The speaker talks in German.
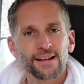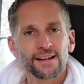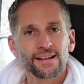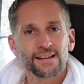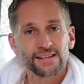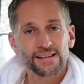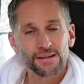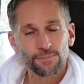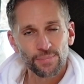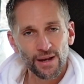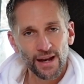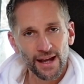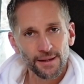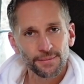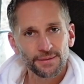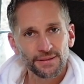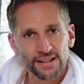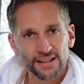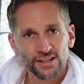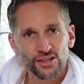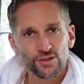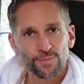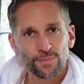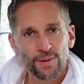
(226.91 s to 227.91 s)
Sie bleibt
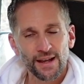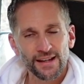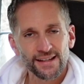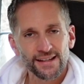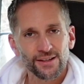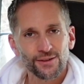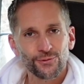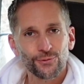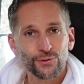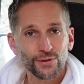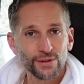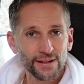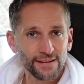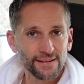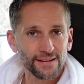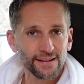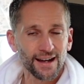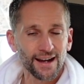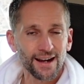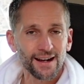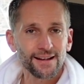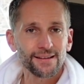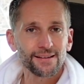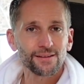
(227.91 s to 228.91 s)
dann gespeichert für diese
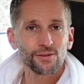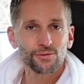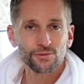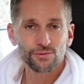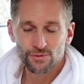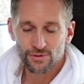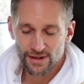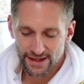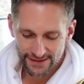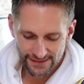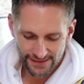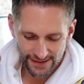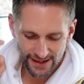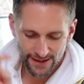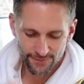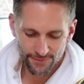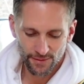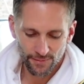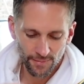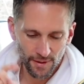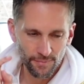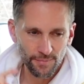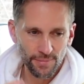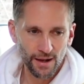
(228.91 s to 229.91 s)
Reise und du kannst dann
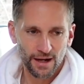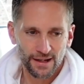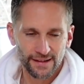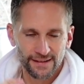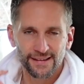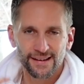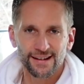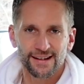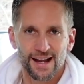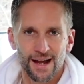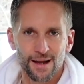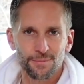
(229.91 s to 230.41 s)
einfach beim Packen sagen,